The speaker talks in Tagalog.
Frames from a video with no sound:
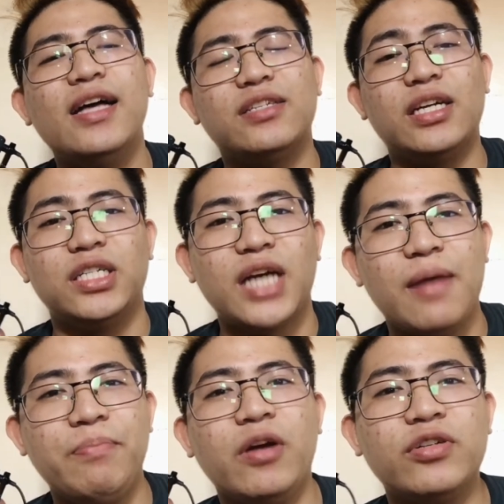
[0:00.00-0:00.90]
sa
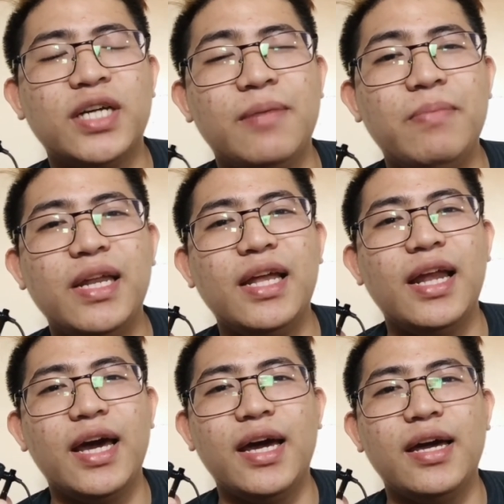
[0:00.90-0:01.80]
Shopee ko siya
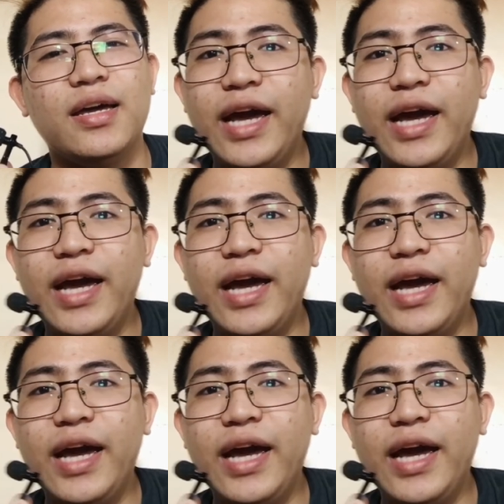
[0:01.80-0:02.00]
binili